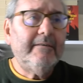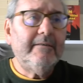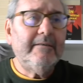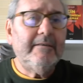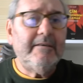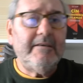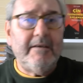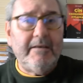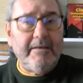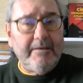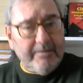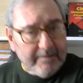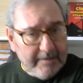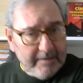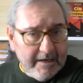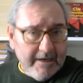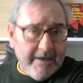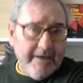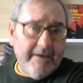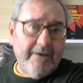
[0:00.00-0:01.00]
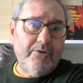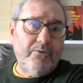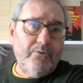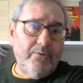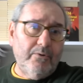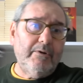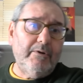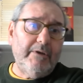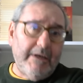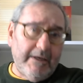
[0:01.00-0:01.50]
ki İsrail'i
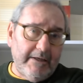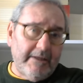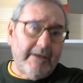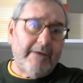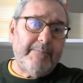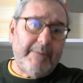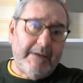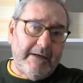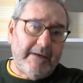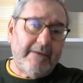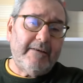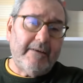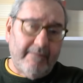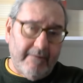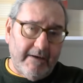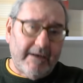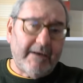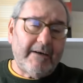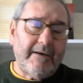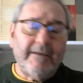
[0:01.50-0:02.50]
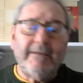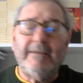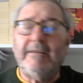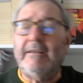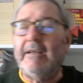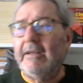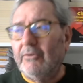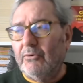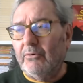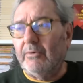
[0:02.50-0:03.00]
kollayan Amerika
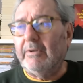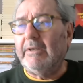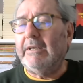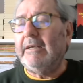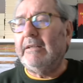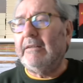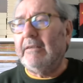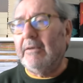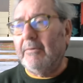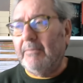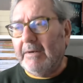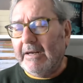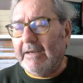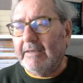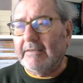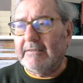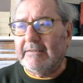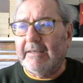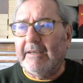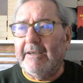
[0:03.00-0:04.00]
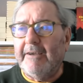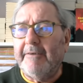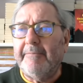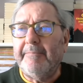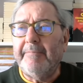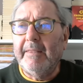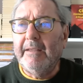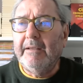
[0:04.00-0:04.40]
varlığından dolayı da biraz da